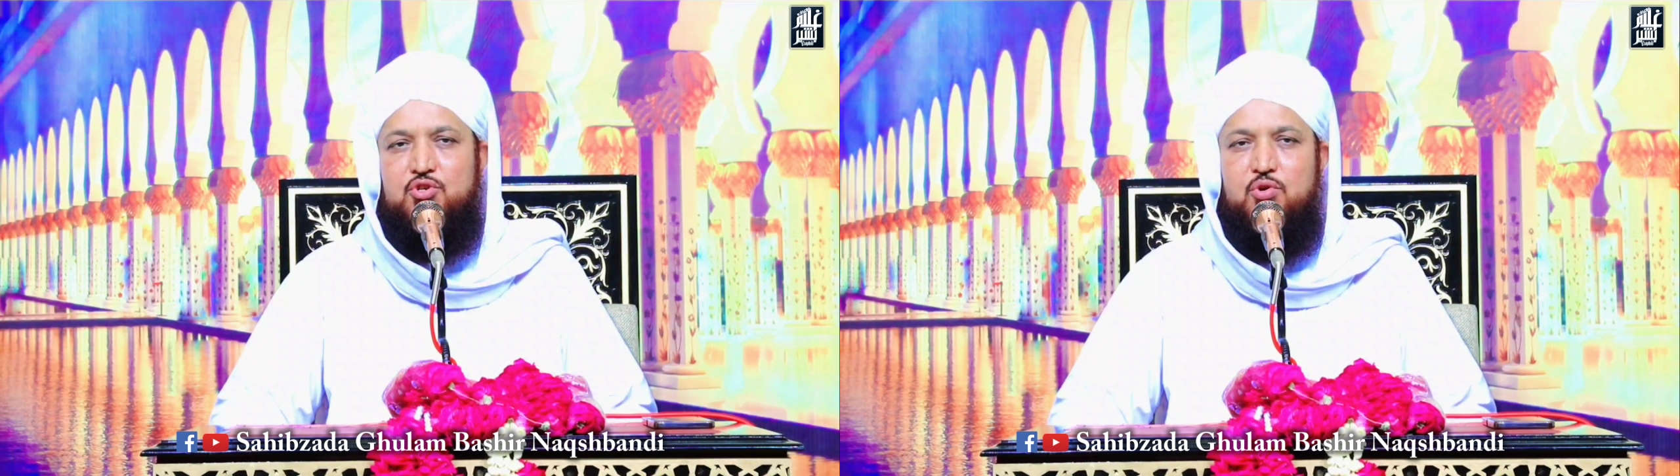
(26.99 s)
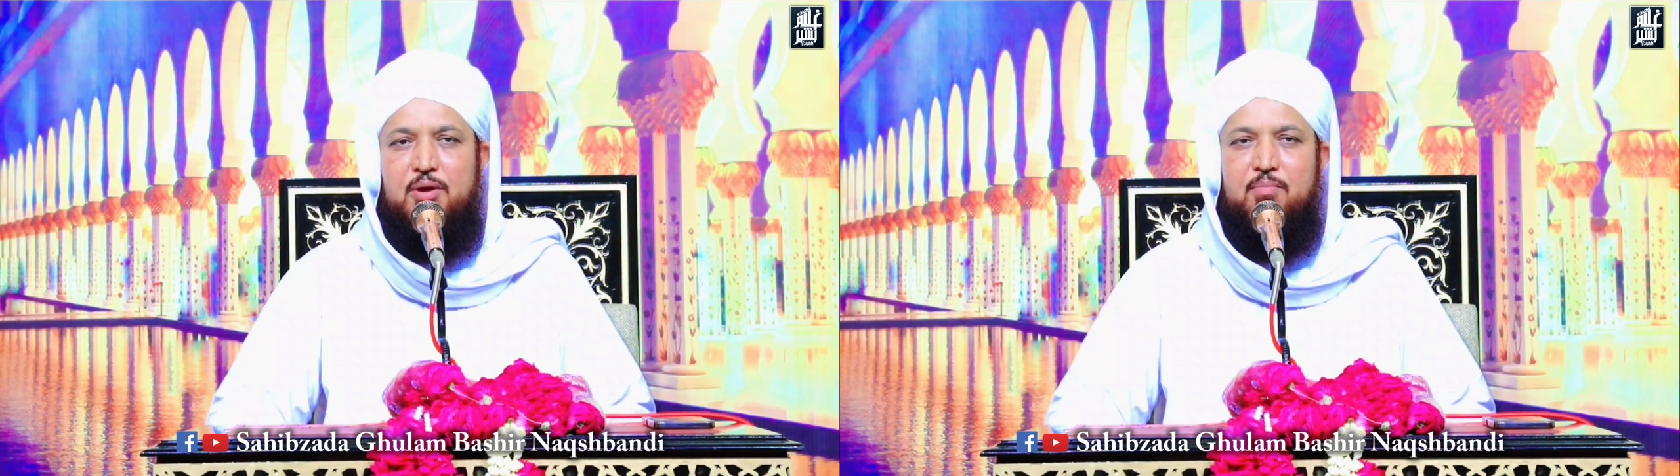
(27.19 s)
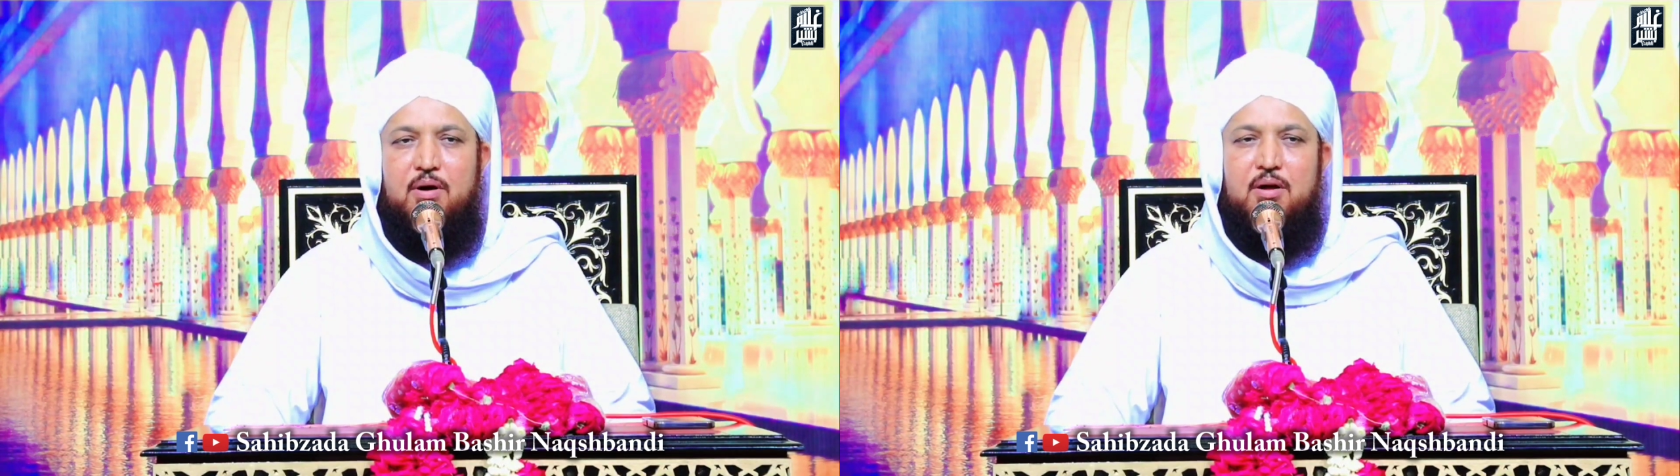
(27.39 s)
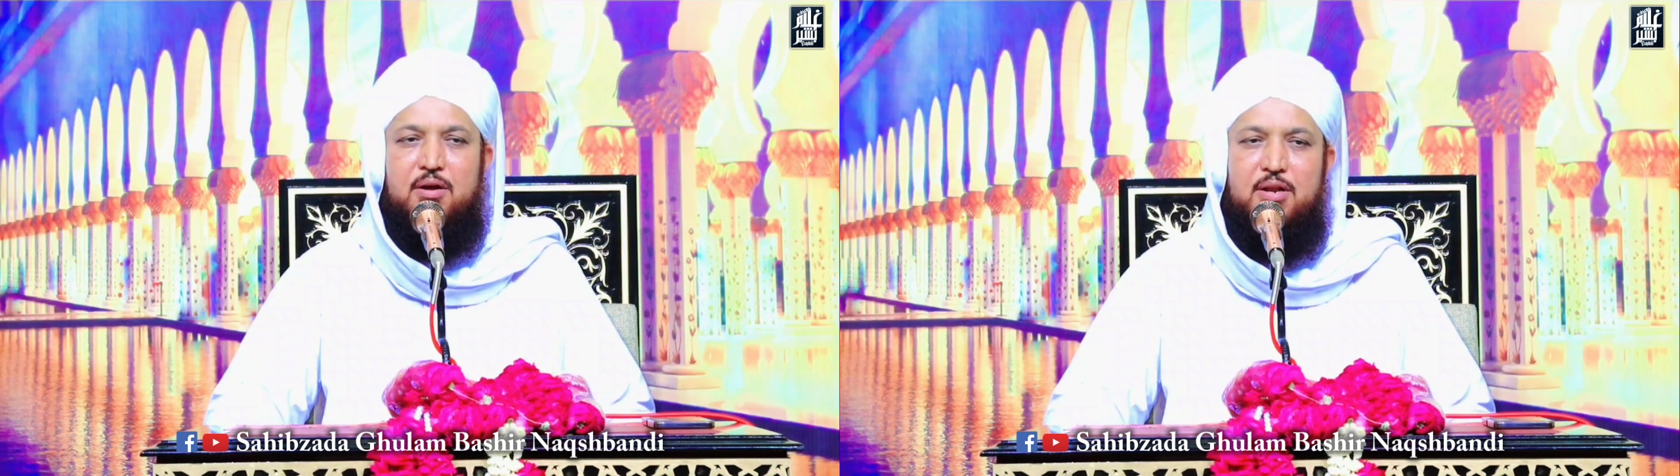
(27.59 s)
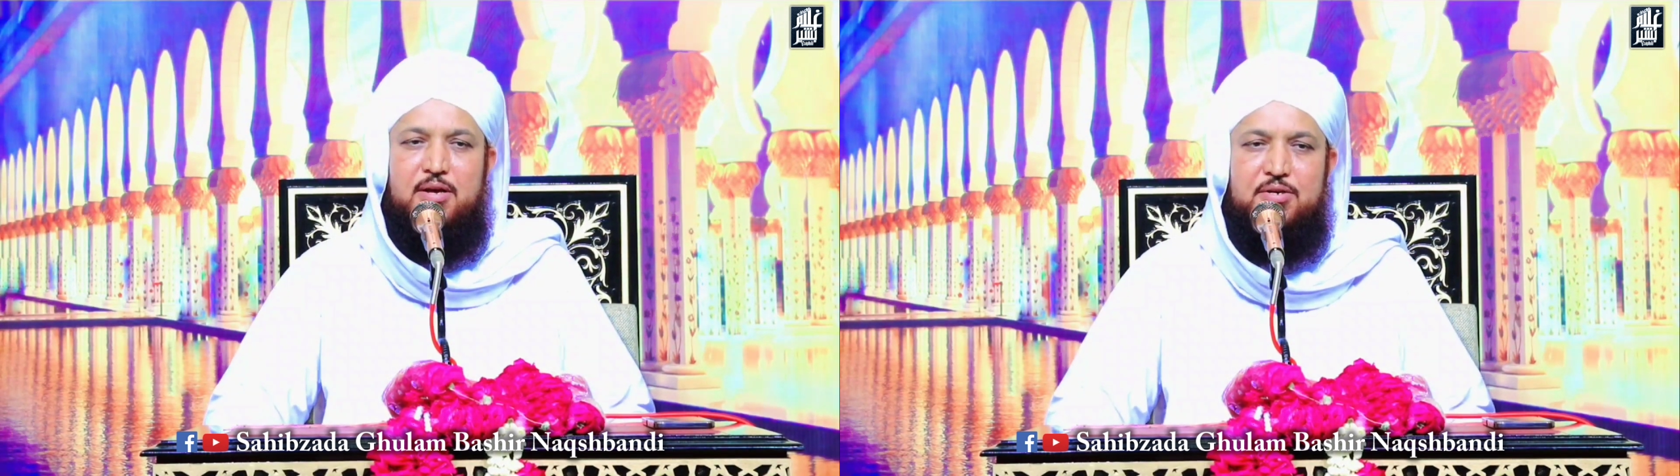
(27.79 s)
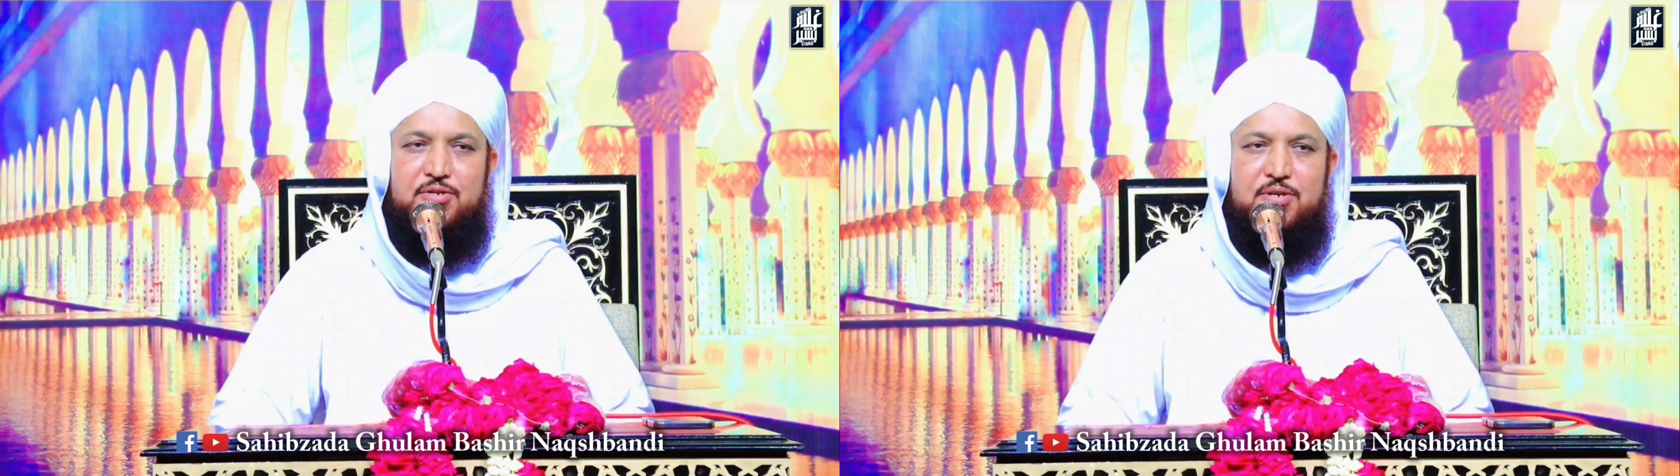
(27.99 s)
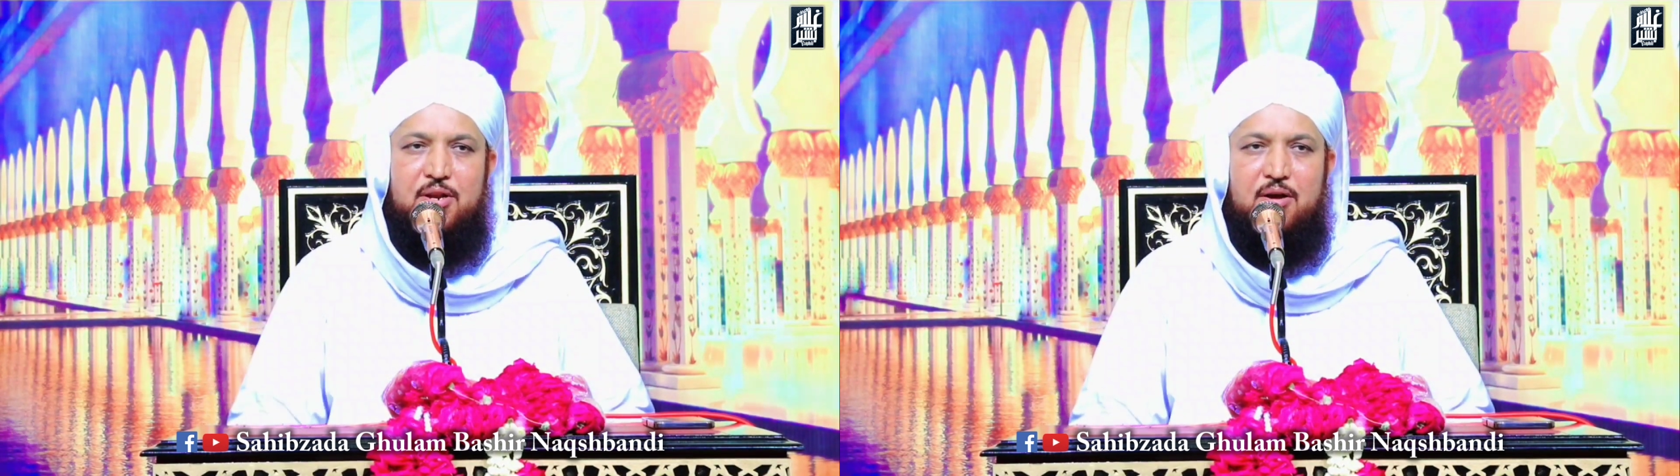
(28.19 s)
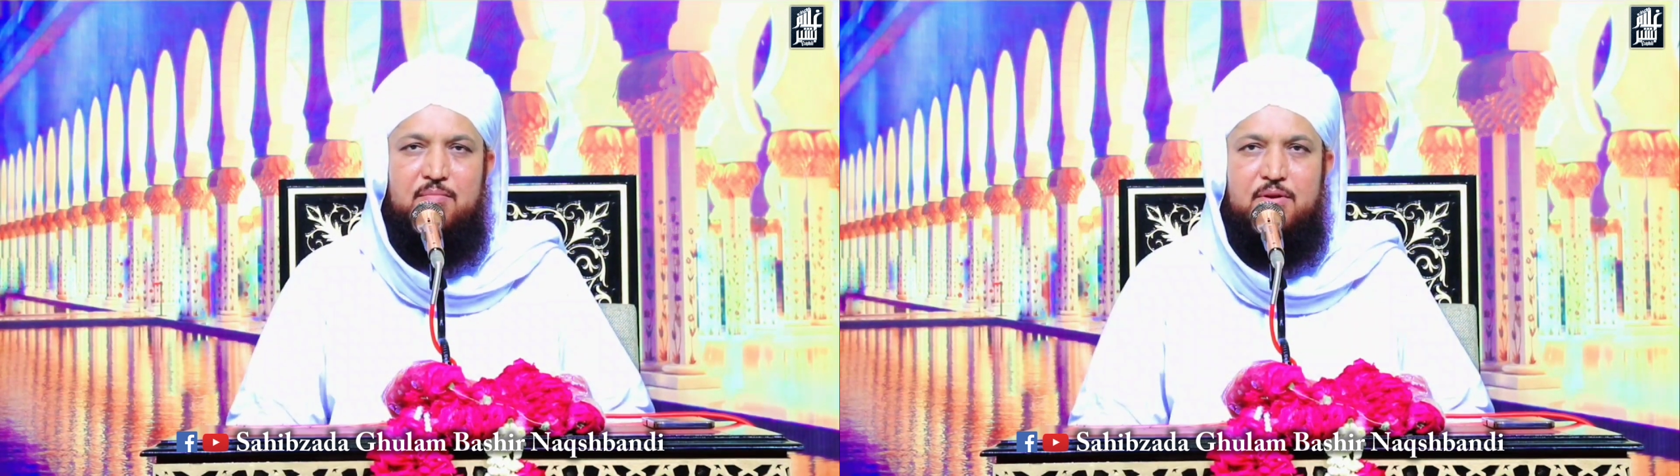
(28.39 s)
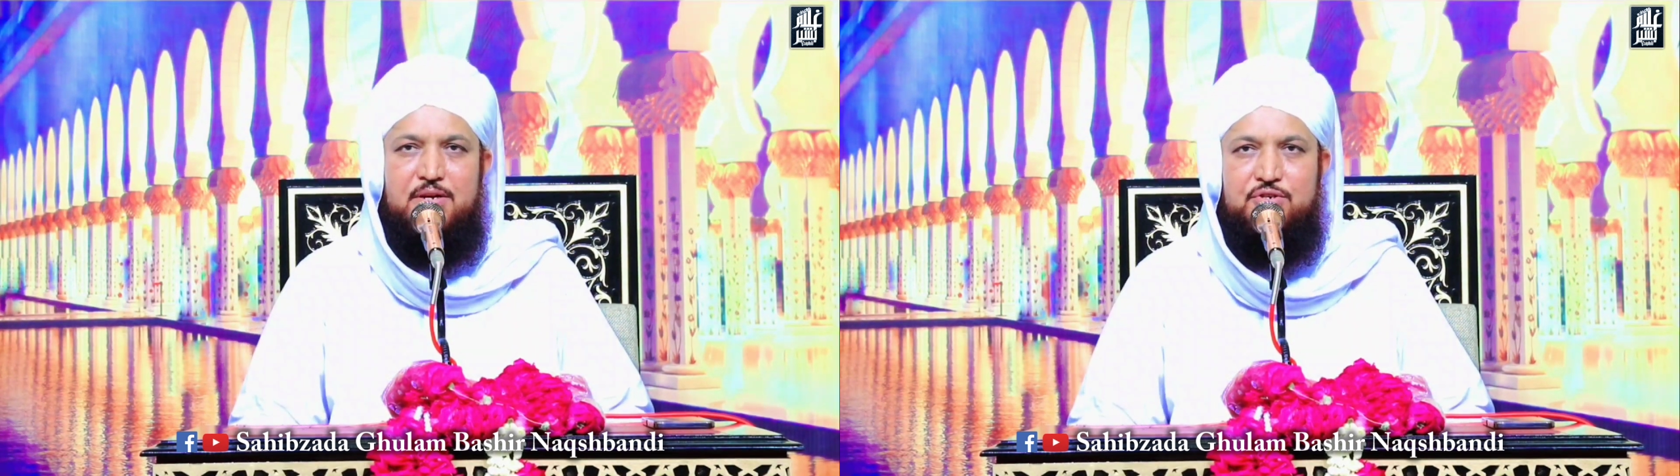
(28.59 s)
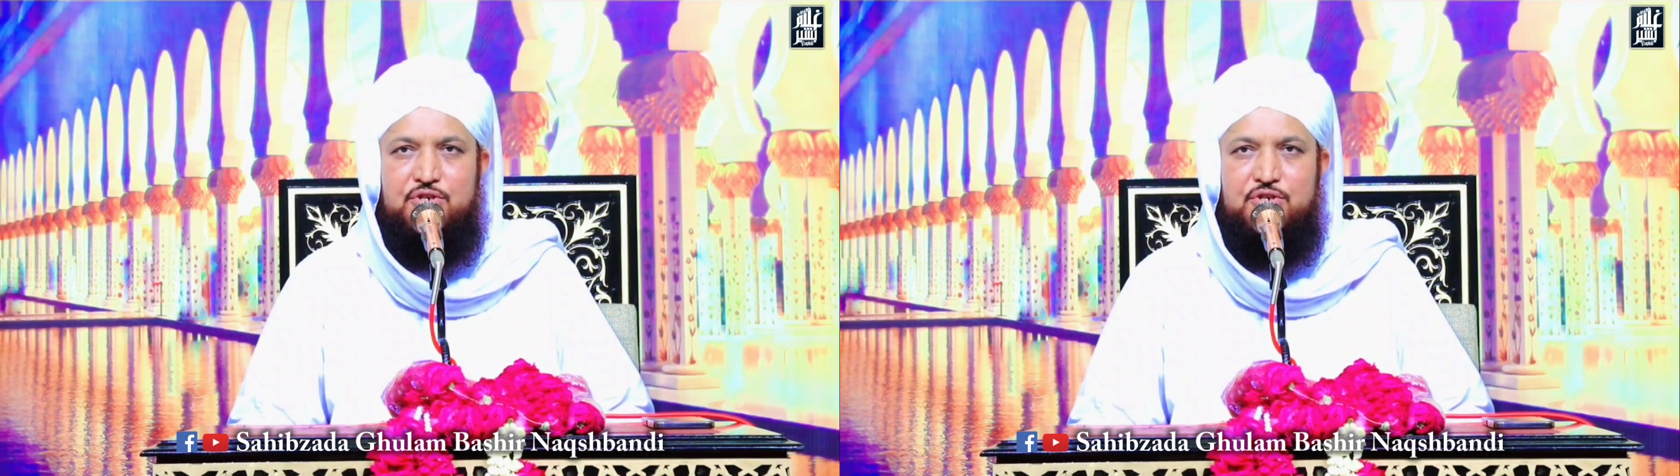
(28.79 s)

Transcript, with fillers: सलेमान अलैहिस्सलाम ने